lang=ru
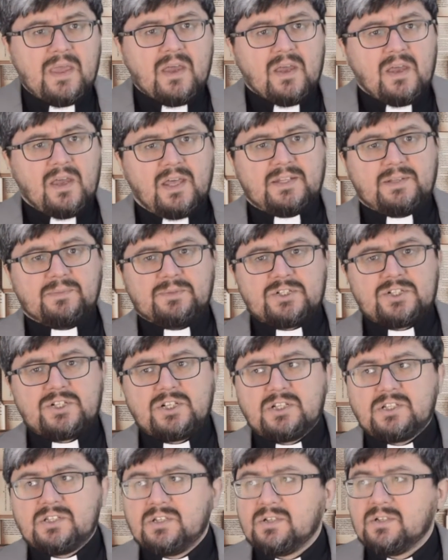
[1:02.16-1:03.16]
Это
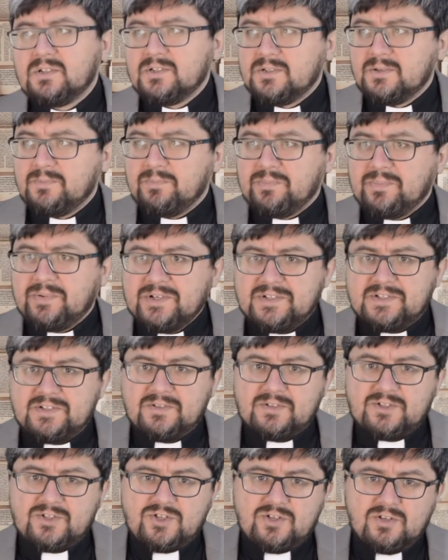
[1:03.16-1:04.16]
может э, быть
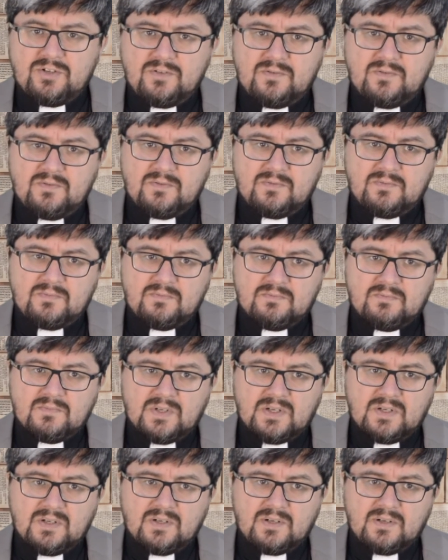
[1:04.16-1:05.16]
очень
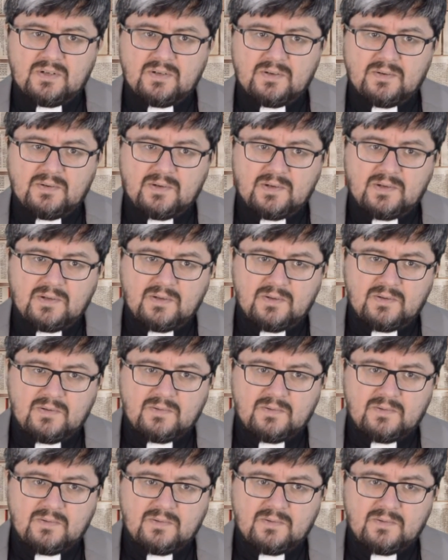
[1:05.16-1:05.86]
э,